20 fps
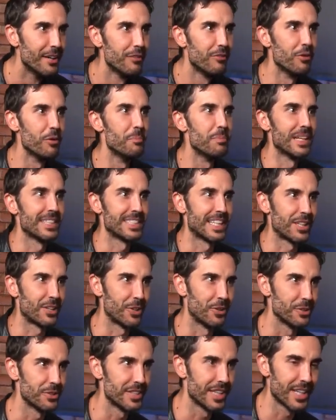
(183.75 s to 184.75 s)
fue un placer
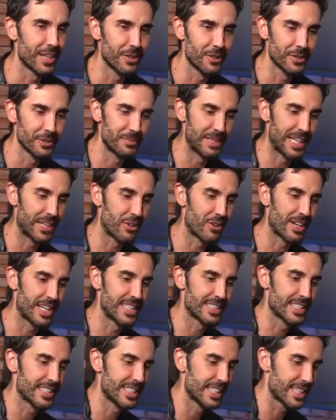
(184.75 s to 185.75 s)
conocerlos, mira, con quién
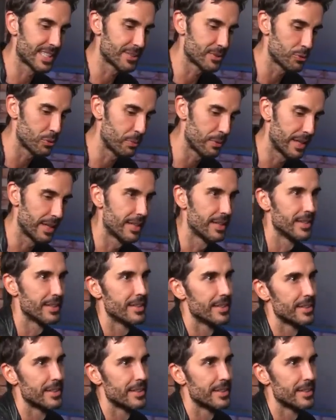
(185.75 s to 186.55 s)
esta chica estuve.